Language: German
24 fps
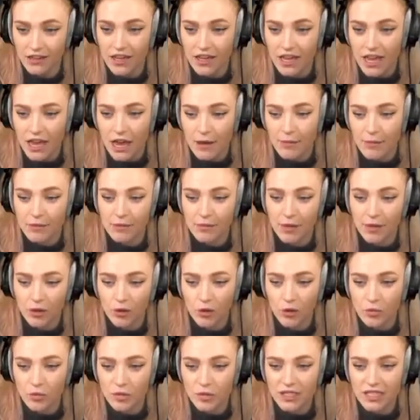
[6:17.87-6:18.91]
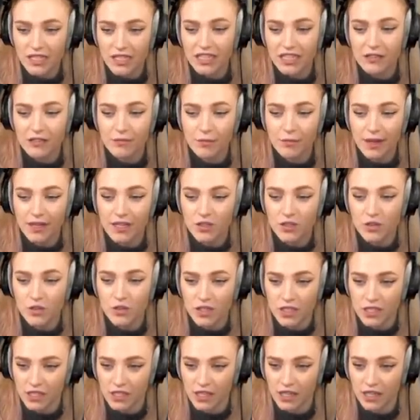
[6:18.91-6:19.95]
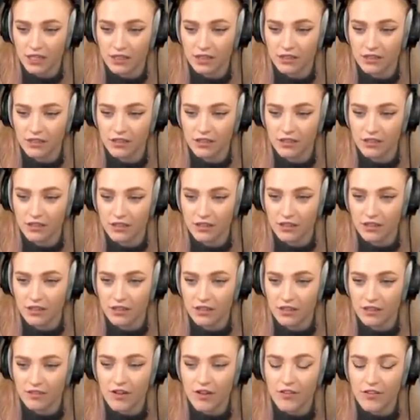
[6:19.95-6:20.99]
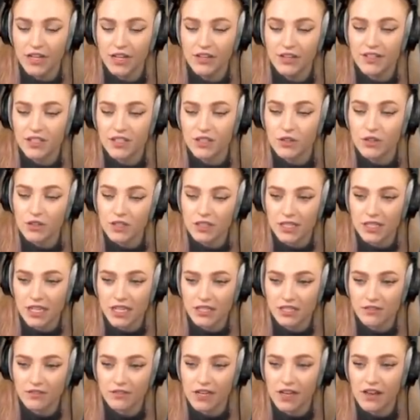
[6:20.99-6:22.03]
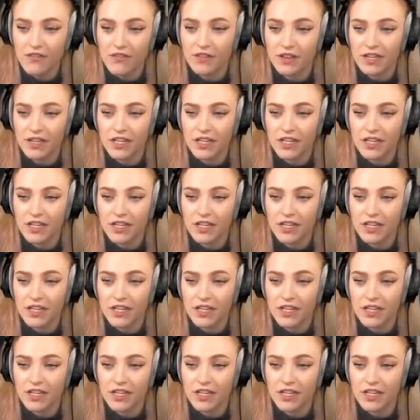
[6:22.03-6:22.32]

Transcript: aber ich mag Obst nicht in meinen Süßigkeiten. Weil wenn ich was Süßes essen will, dann will ich